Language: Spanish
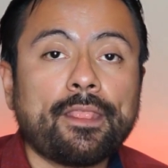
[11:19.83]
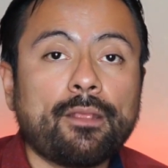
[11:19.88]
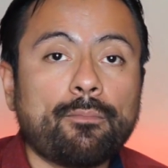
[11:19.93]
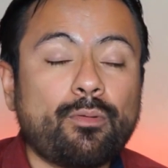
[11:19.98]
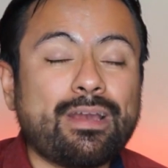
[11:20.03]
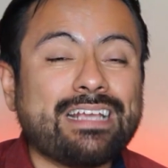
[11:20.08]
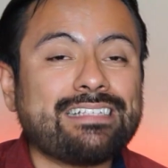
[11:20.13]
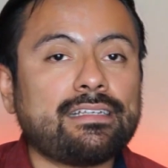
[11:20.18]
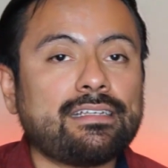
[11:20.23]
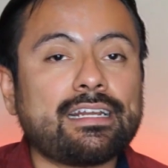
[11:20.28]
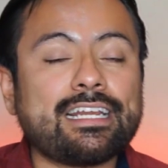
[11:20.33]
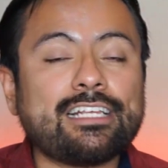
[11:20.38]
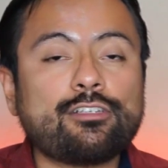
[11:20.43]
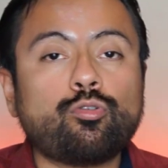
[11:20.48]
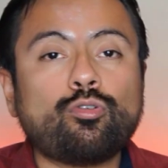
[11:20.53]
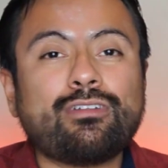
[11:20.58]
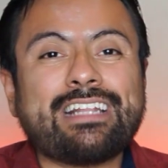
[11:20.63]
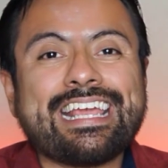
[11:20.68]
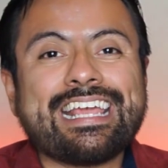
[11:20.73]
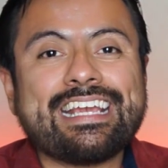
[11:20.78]
pues
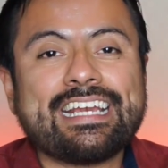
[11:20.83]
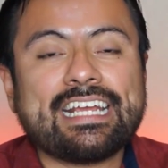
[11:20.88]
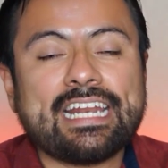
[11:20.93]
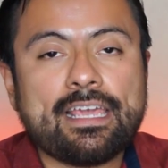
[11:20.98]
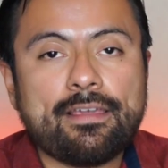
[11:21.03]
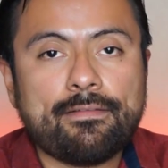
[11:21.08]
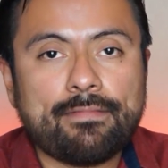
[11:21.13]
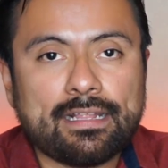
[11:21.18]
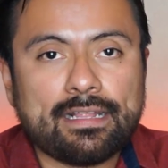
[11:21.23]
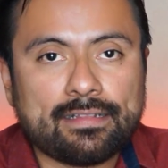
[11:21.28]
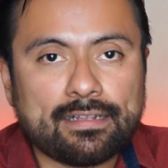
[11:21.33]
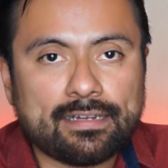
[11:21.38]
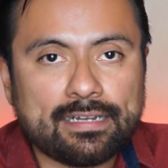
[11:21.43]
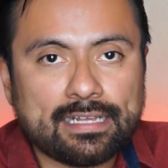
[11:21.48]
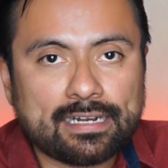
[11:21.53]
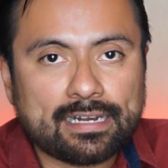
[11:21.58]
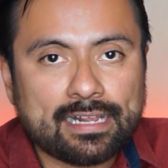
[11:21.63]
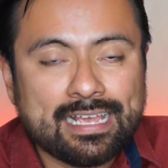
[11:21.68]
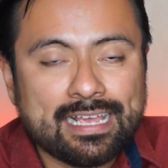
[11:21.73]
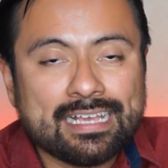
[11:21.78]
resulta increíble
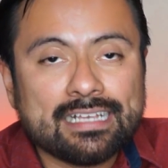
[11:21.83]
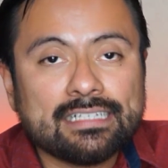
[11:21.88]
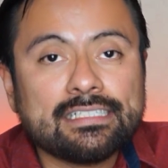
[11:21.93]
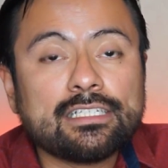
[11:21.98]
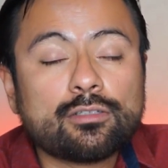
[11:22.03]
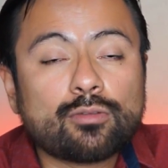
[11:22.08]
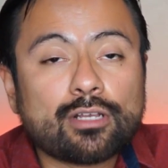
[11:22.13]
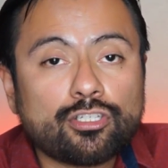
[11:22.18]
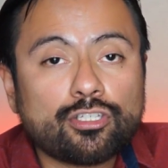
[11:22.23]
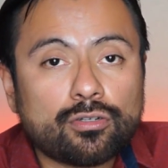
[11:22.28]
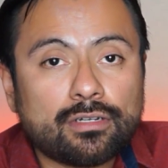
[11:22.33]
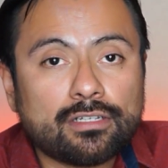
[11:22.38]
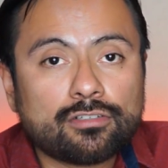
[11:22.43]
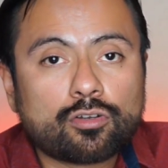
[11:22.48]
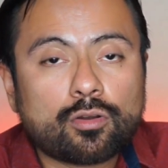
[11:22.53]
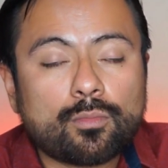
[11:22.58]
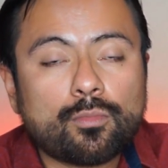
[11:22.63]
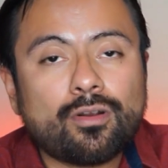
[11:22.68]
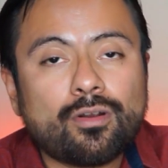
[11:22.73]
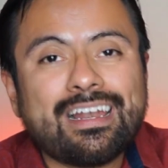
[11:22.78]
tener
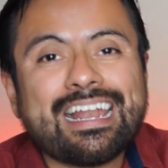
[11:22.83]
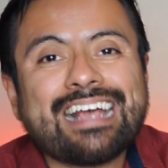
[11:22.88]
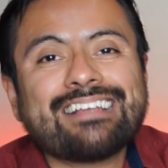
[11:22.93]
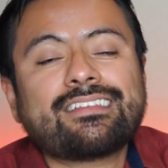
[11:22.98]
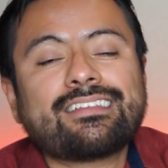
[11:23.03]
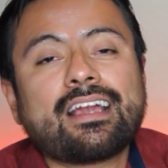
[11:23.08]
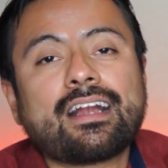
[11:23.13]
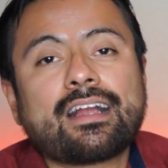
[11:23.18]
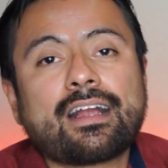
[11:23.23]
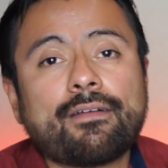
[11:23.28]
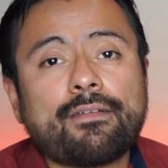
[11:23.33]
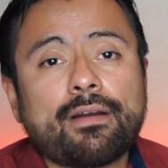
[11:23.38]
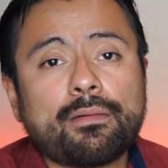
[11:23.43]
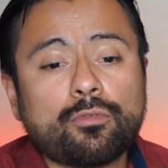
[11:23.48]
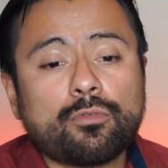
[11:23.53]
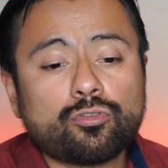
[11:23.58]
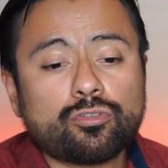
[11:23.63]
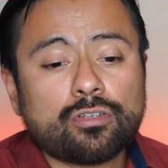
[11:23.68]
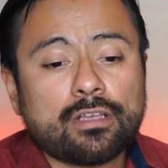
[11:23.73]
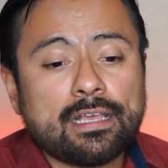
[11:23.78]
situaciones como las que
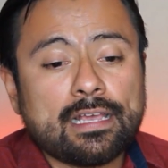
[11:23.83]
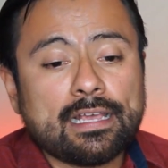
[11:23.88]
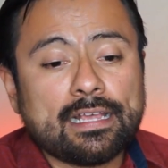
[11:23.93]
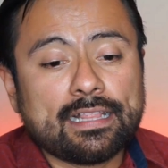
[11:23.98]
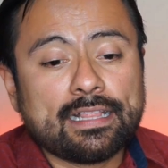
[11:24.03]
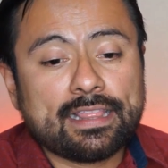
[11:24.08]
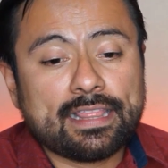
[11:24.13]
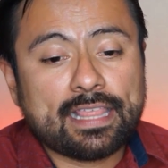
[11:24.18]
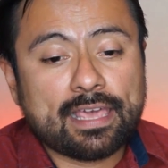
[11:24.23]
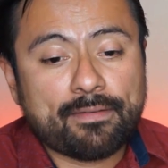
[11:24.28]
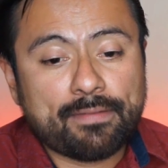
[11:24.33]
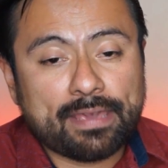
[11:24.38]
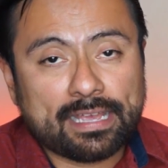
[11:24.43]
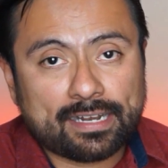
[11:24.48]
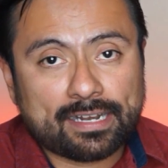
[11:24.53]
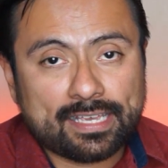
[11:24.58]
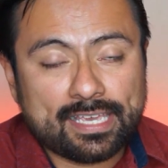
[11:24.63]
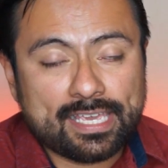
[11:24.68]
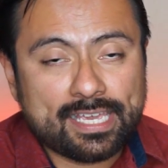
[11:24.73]
acabamos de ver.